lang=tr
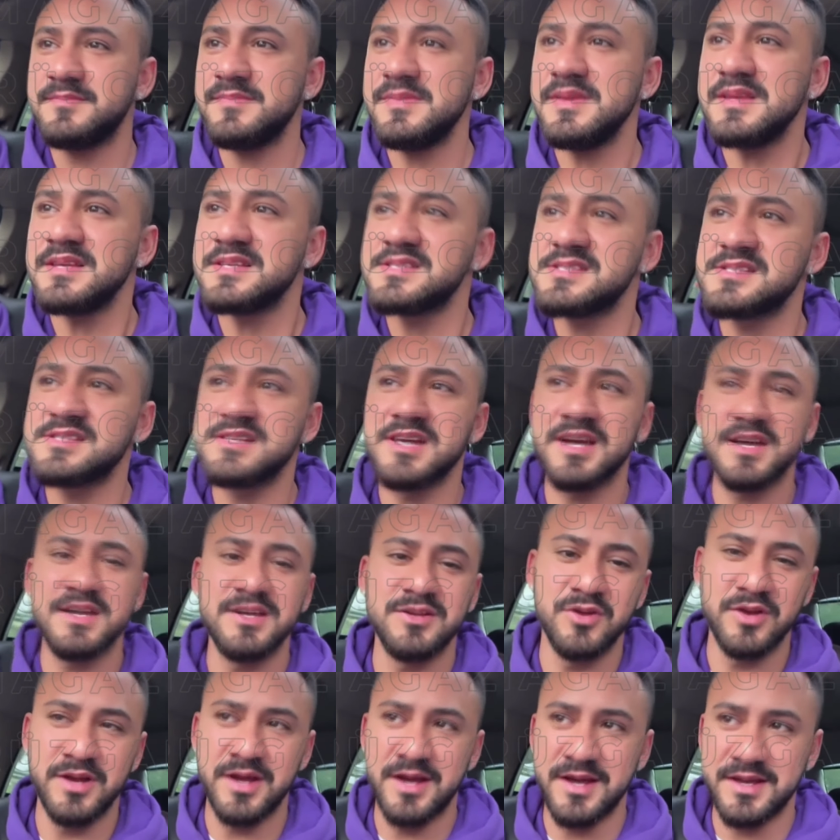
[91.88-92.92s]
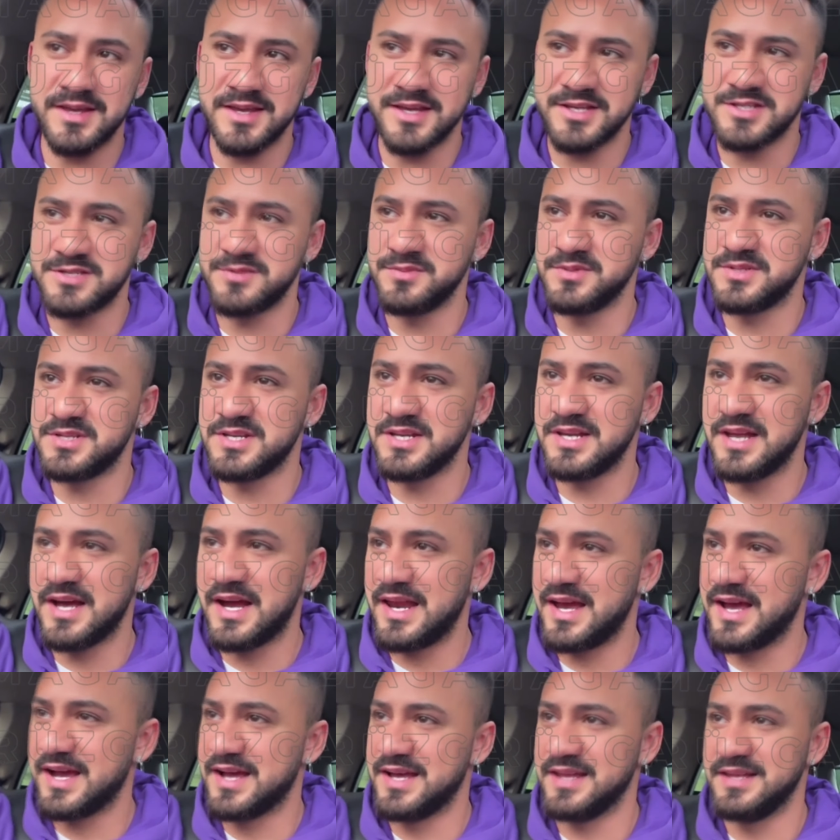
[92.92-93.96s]
sakın ona geçmişiyle
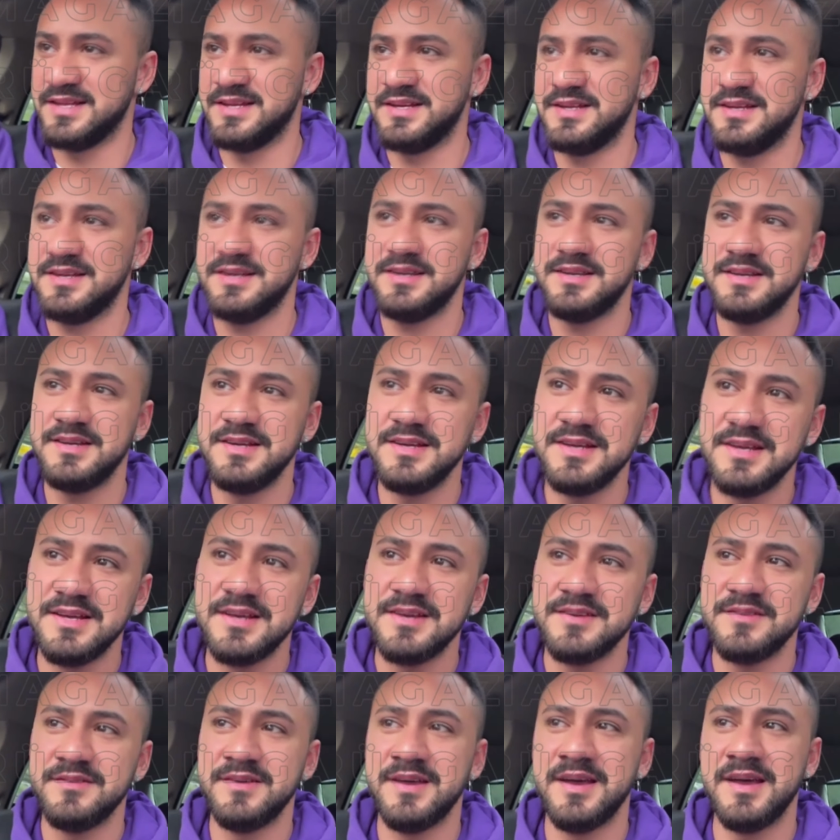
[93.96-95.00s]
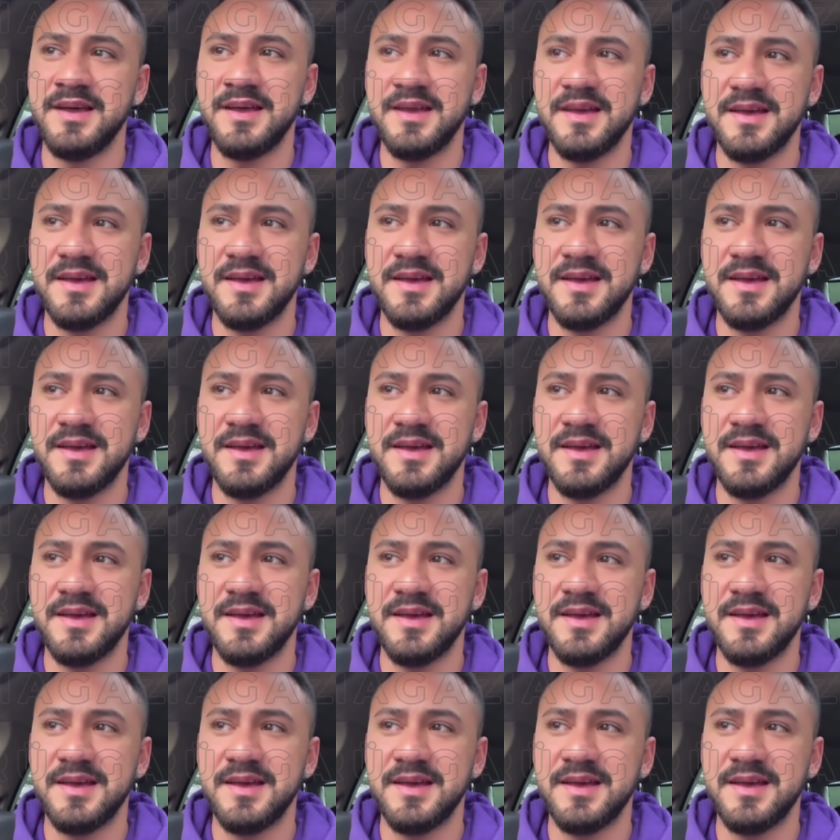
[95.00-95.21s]
alakalı ve